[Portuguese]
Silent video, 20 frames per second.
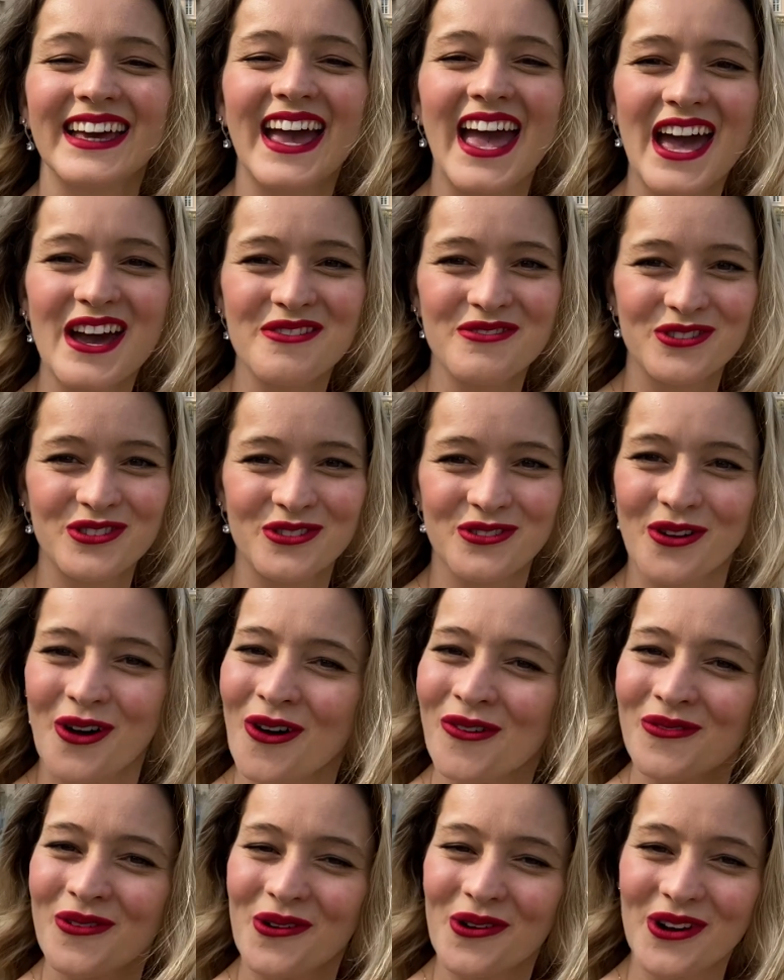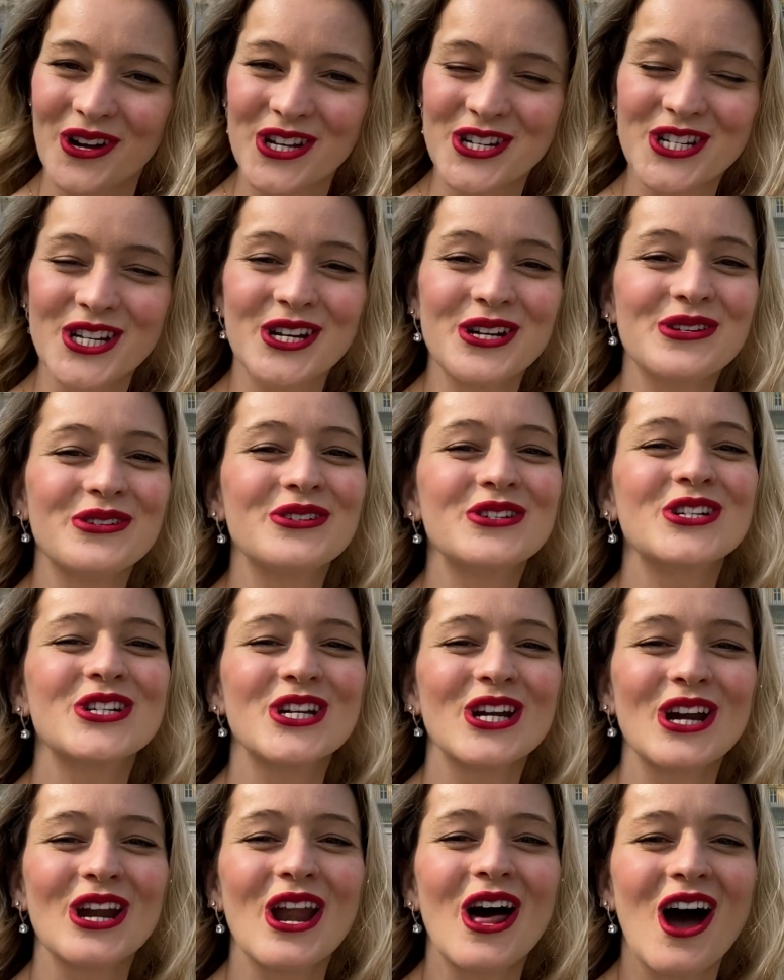Eu estou hoje no
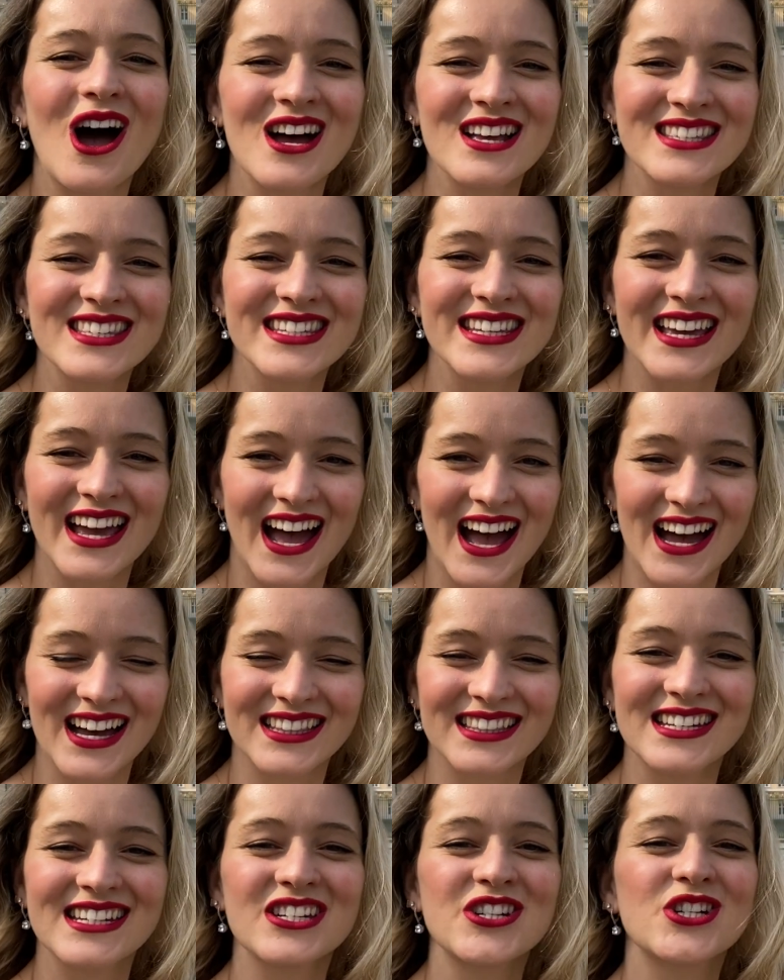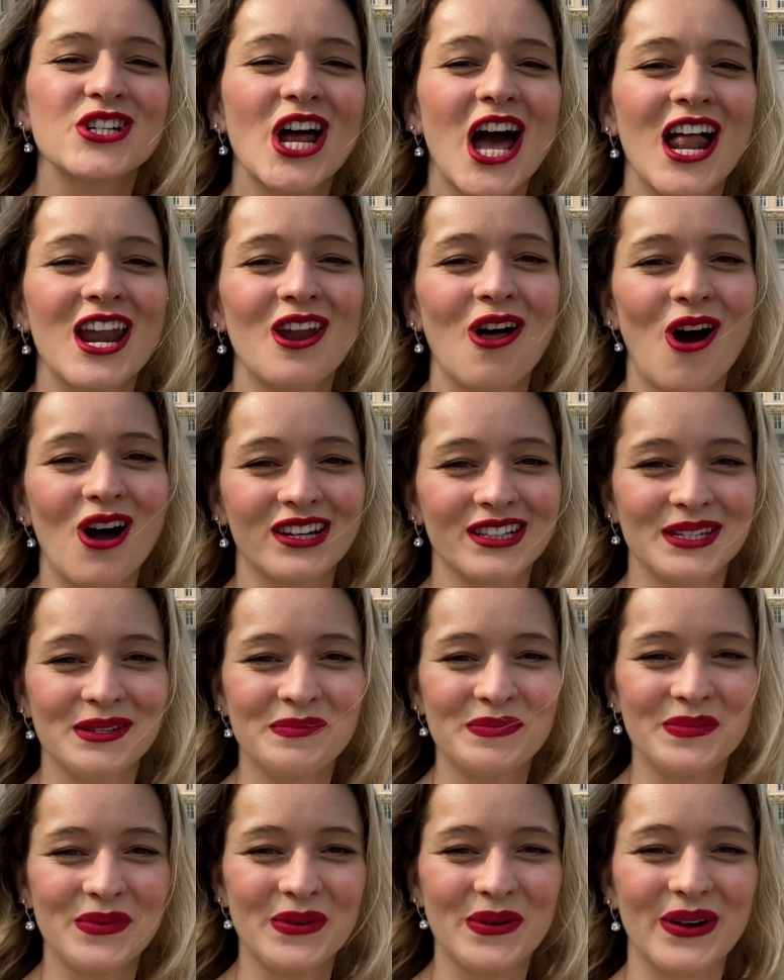Schloss Garten
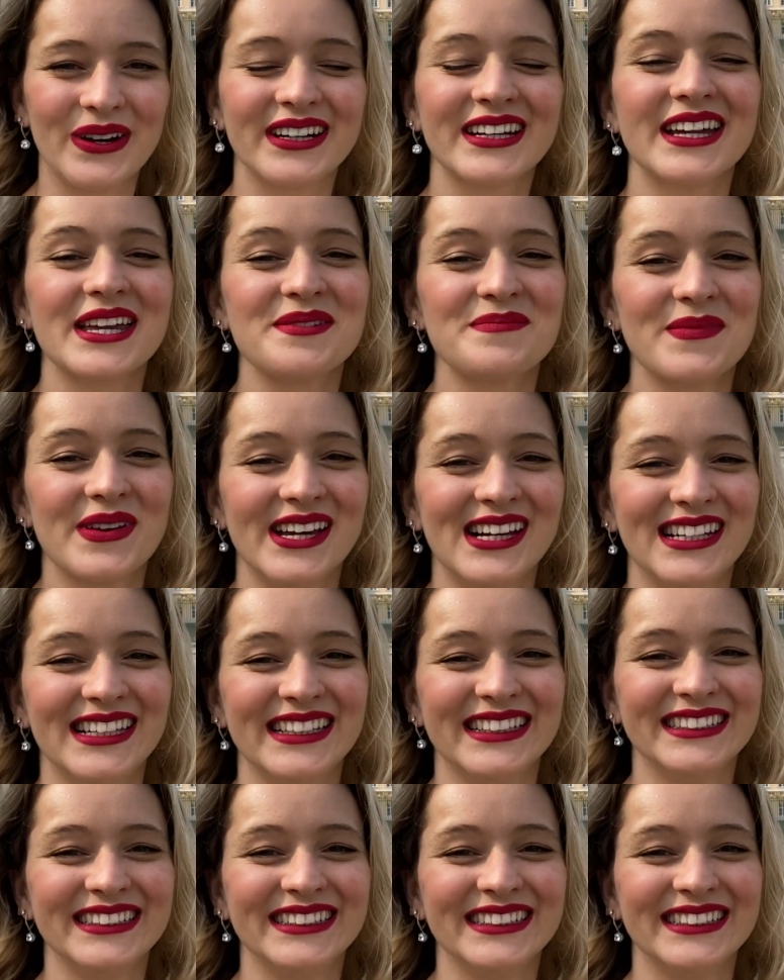Charlottenburg, em Berlim.